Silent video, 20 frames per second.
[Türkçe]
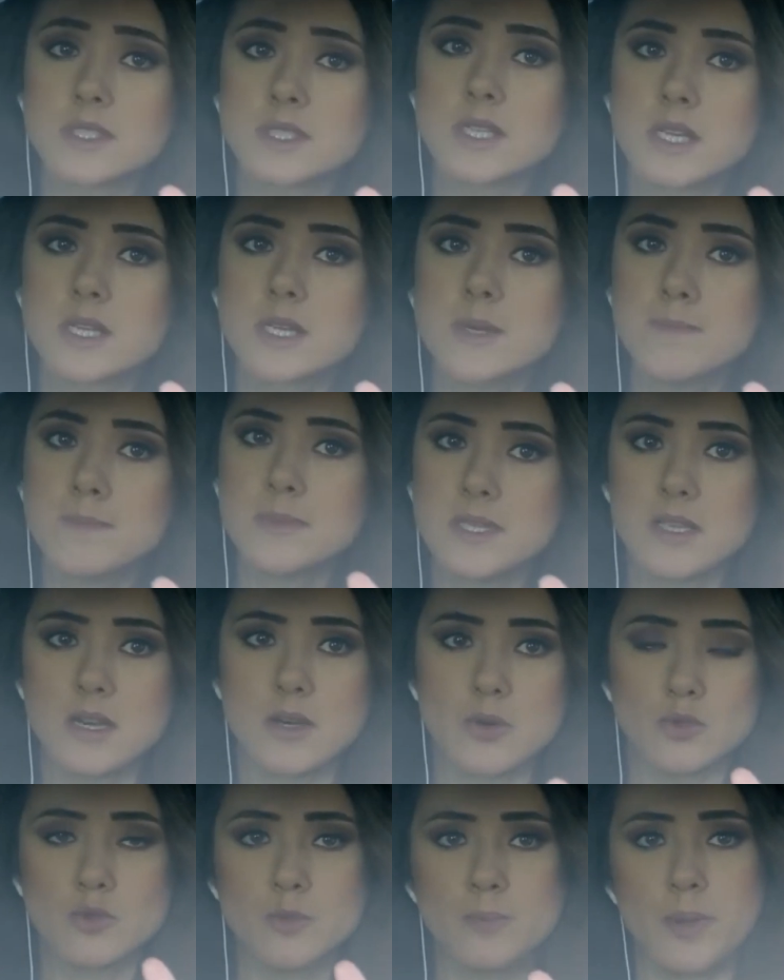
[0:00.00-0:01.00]
Sakın bir
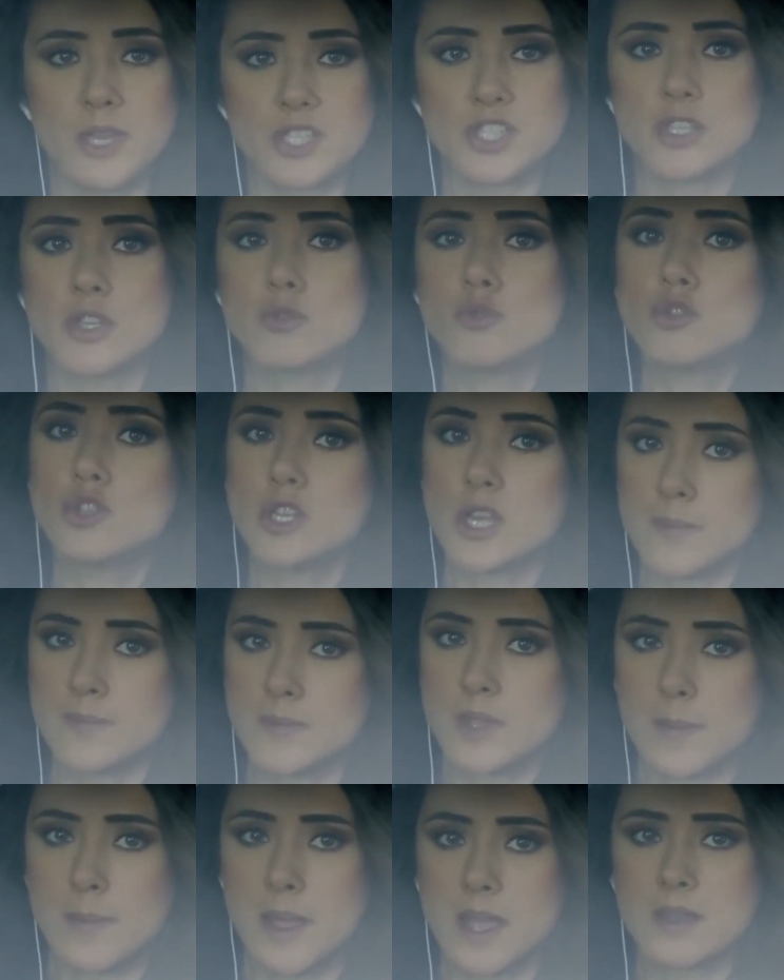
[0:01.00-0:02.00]
daha onun peşine
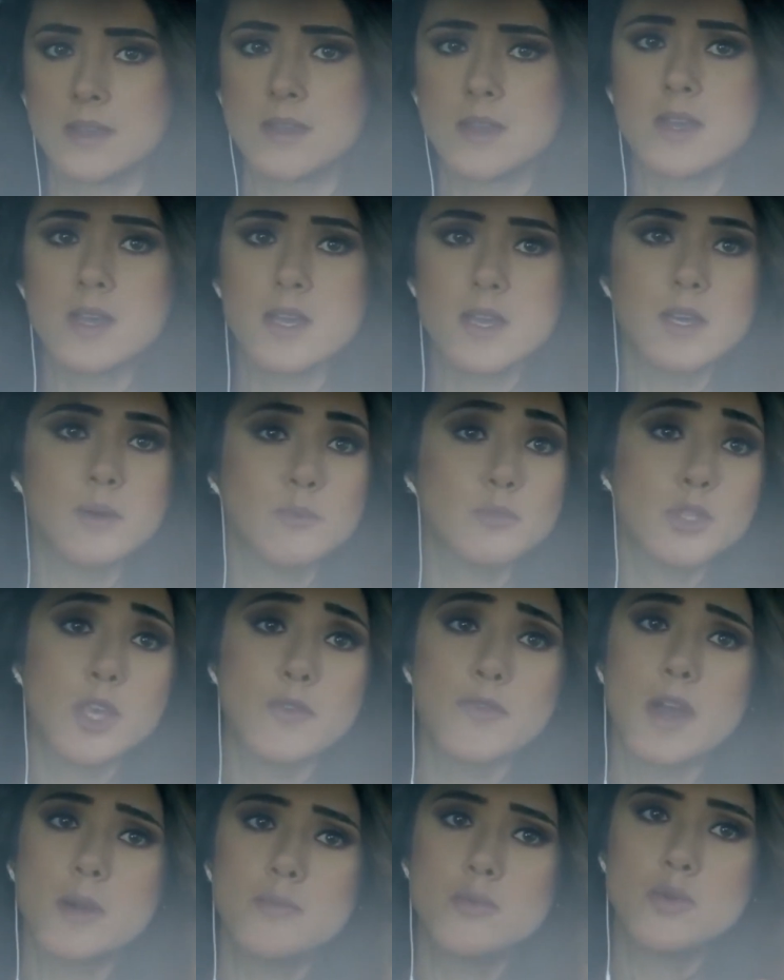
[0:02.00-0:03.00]
düşeyim deme. Bu
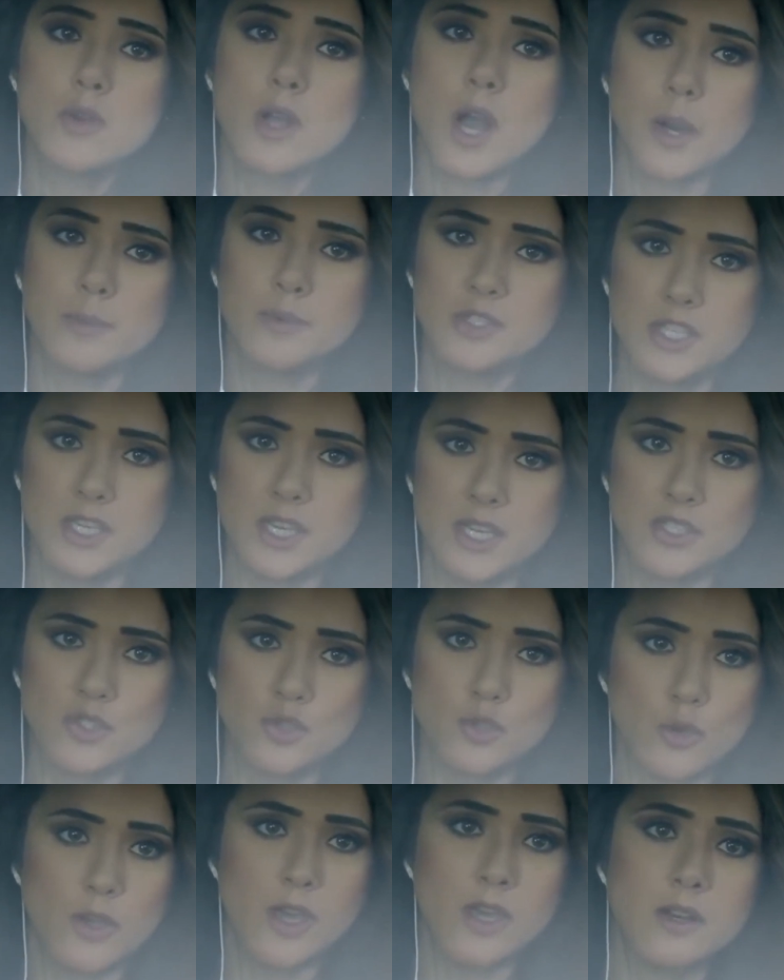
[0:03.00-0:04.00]
sefer büyük abici
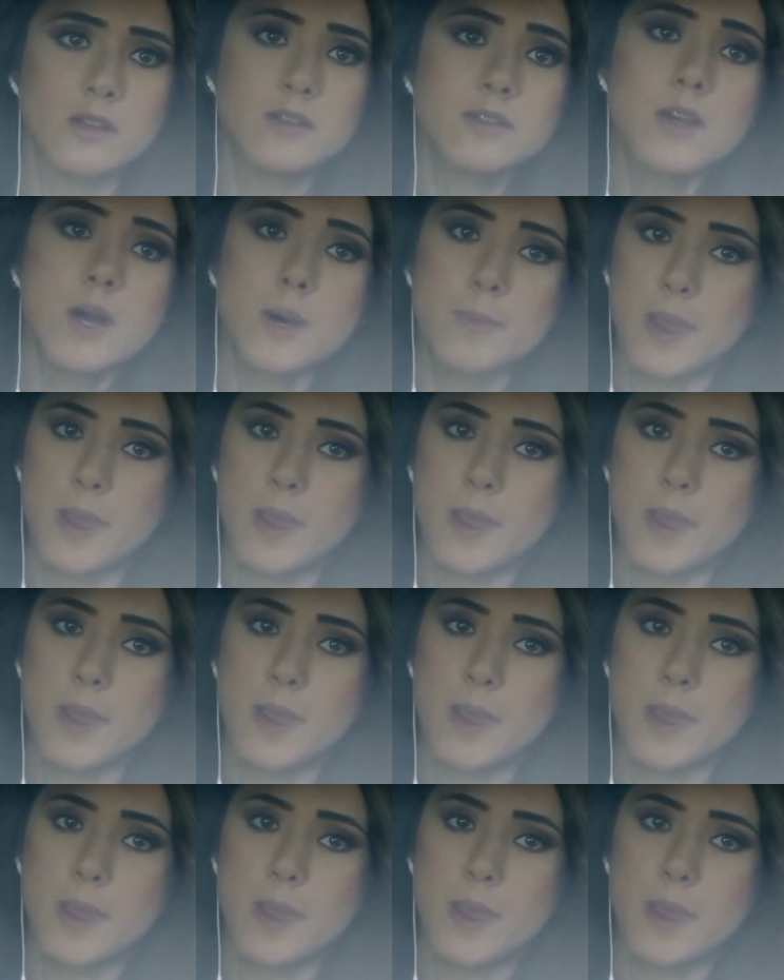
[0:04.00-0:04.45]
yerini söker alır